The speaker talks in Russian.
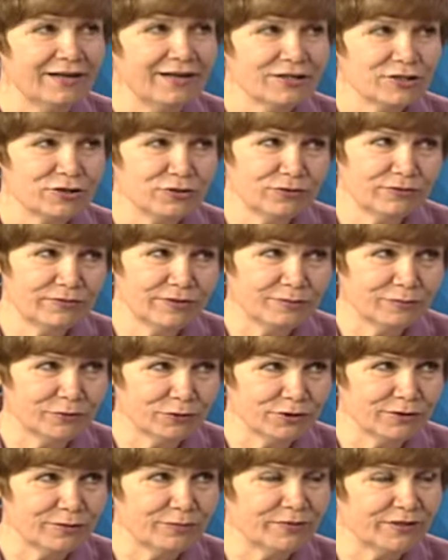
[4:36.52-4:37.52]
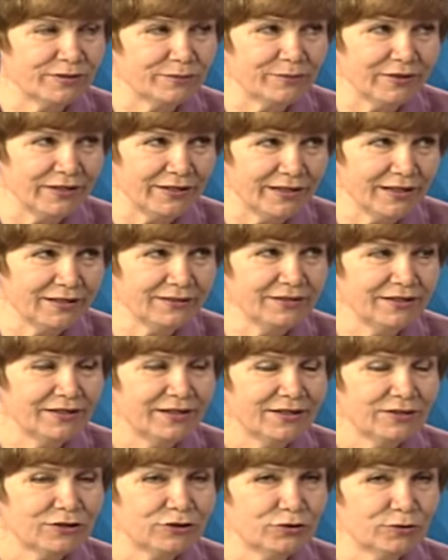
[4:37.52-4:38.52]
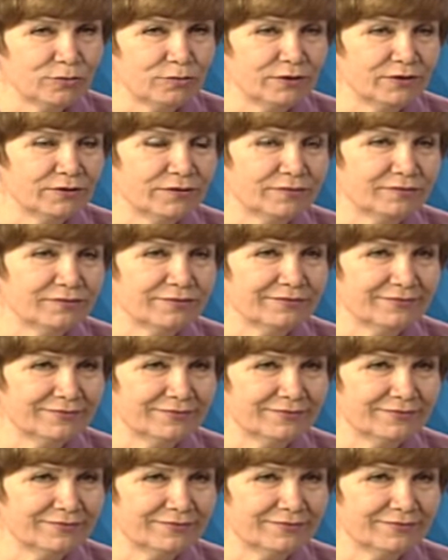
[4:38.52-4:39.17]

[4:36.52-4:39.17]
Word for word: что вам нужно предпринять, чтобы